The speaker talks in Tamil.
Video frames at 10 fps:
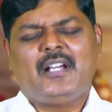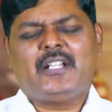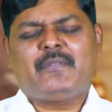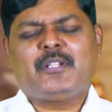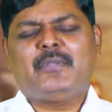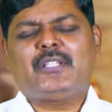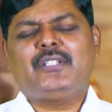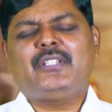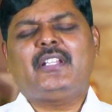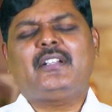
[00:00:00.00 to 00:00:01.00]
இந்தவரை
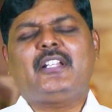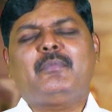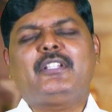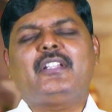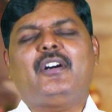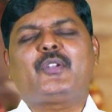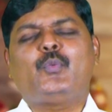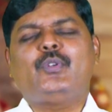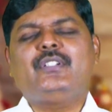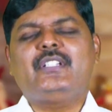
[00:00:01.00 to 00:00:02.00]
மத்திய இரண்டாம்
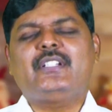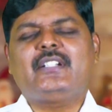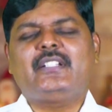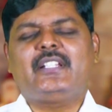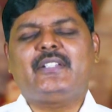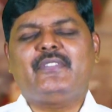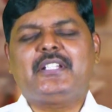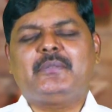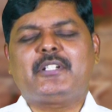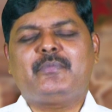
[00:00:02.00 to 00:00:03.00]
அதிகாரம் ஒன்று இரண்டுல என்
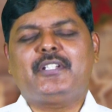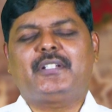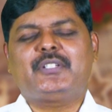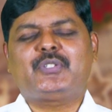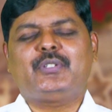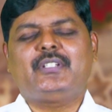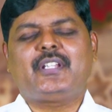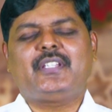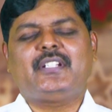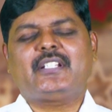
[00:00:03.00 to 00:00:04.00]
வேதம் அருமையாக
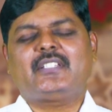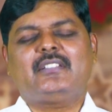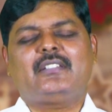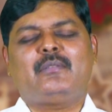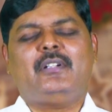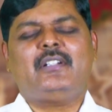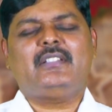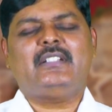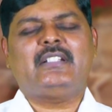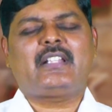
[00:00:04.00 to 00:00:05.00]
சொல்கிறது
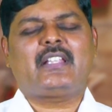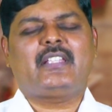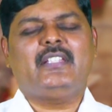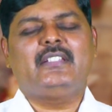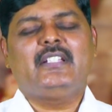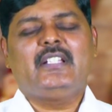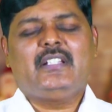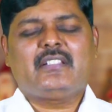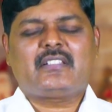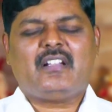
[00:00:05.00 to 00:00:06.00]
நட்சத்திரமானது அன்றைக்கு
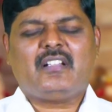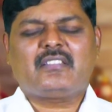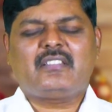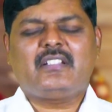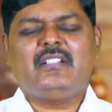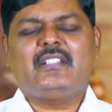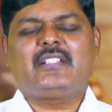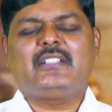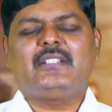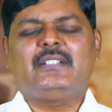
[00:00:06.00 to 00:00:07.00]

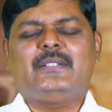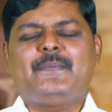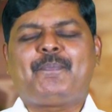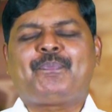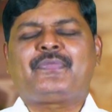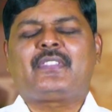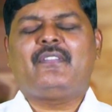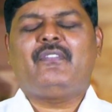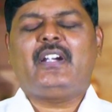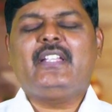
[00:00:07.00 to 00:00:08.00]
சாஸ்திரிகளுக்கு
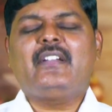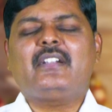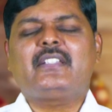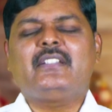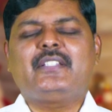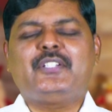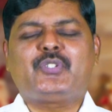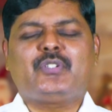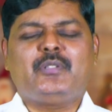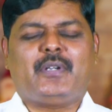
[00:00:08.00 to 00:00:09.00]
வழிகாட்டினது
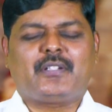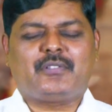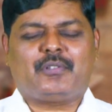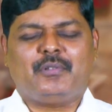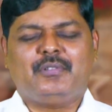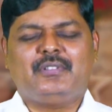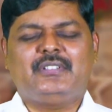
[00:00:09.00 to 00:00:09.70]
என்று சொல்லி பார்க்கிறோம்